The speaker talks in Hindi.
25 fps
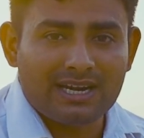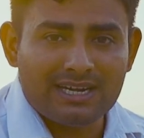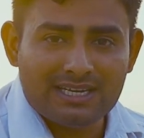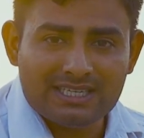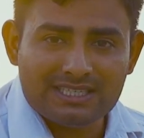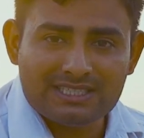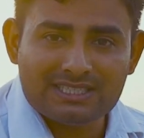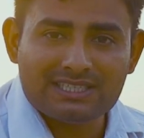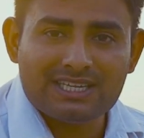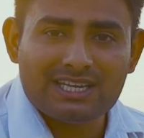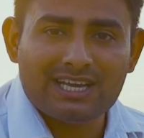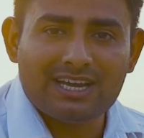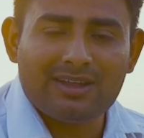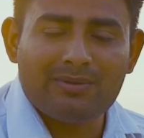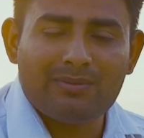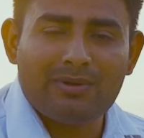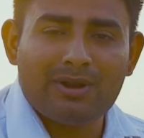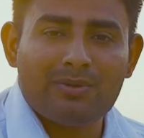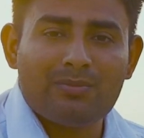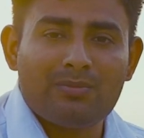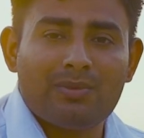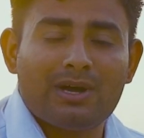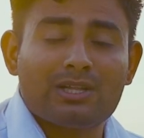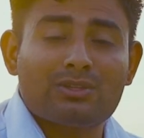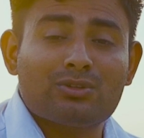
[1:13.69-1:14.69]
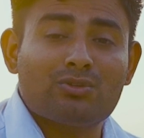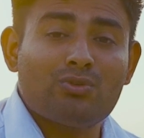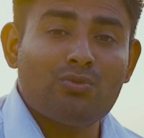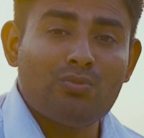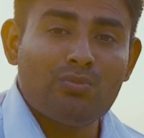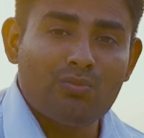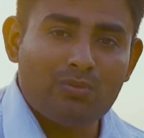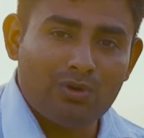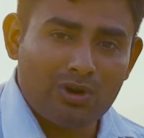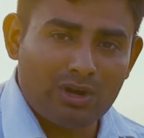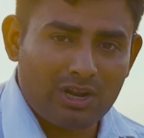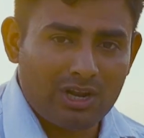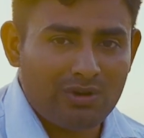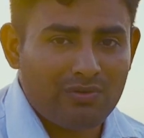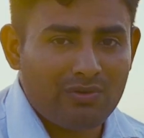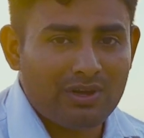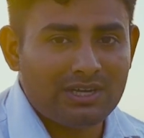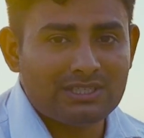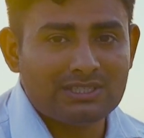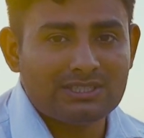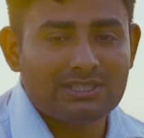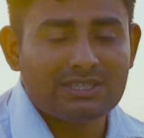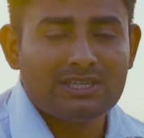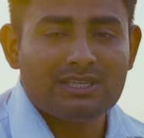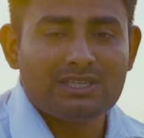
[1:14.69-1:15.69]
कंडीशन की अगर बारे में बात करूँ मॉडल
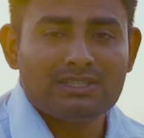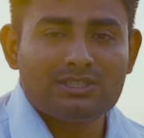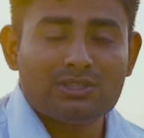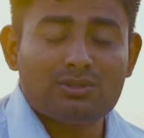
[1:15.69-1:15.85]
वाइज